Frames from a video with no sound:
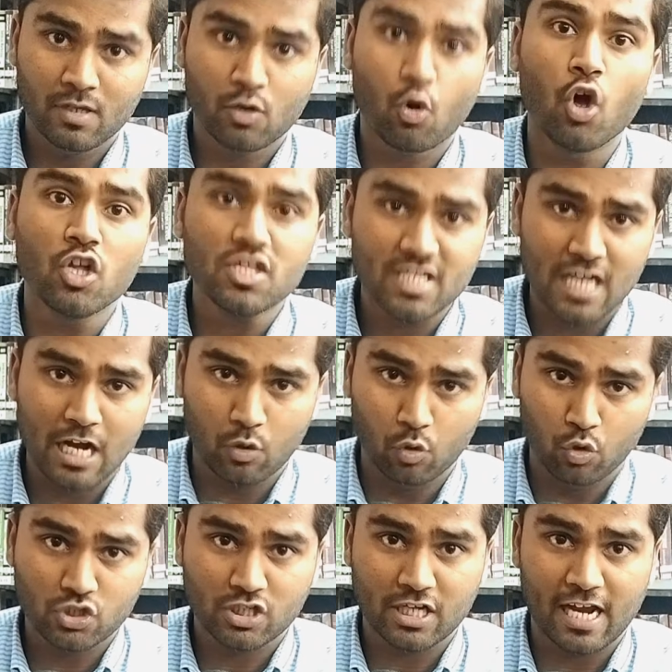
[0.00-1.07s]
कौन सा
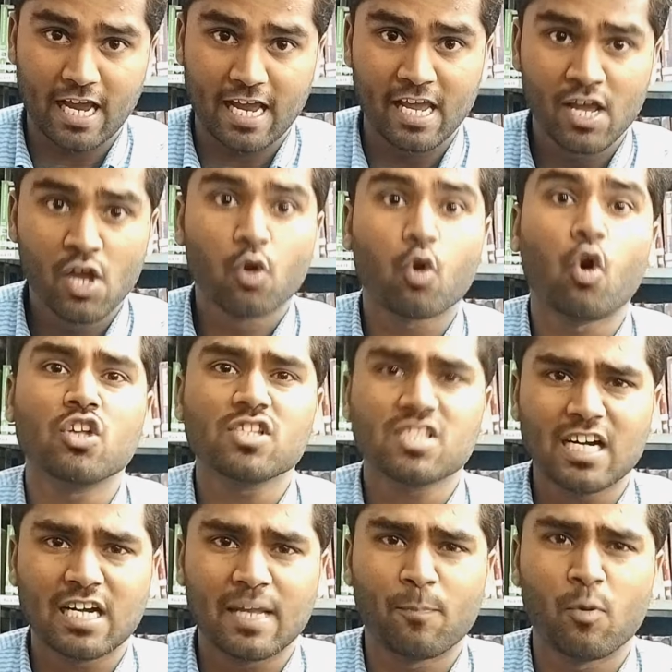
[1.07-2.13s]
कोर्स कराएं कौन
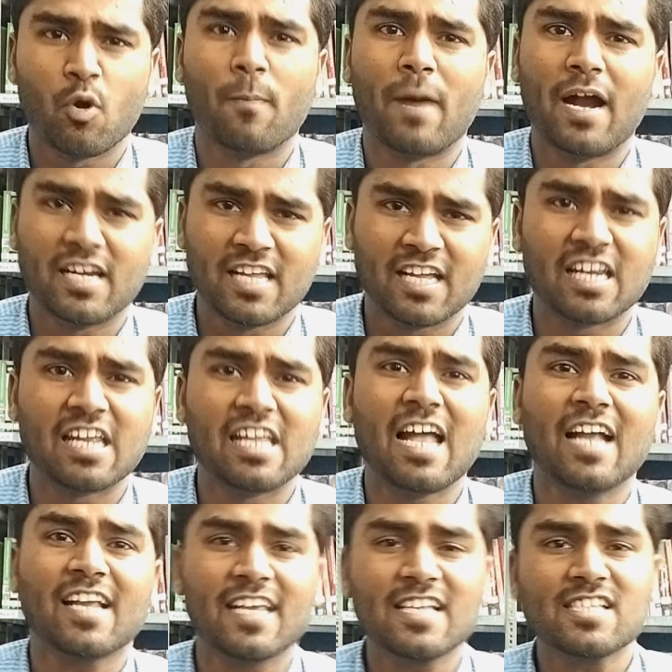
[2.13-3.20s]
सा डिप्लोमा डिग्री
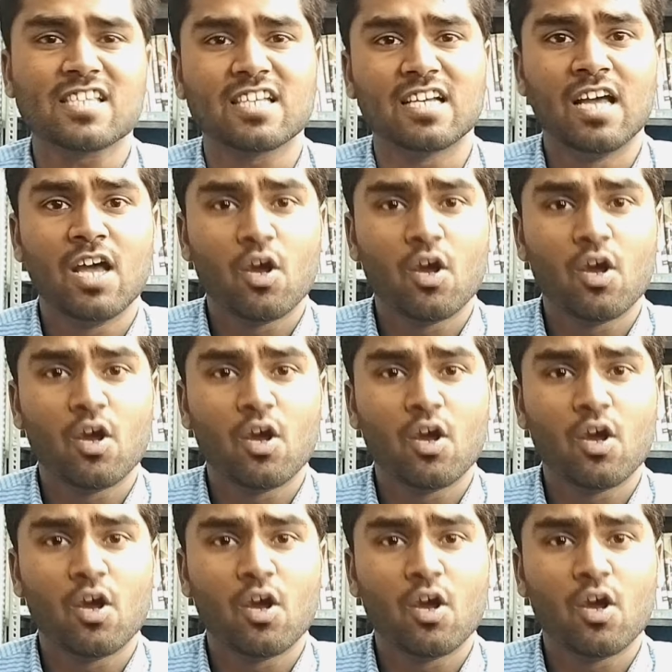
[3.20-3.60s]
या किस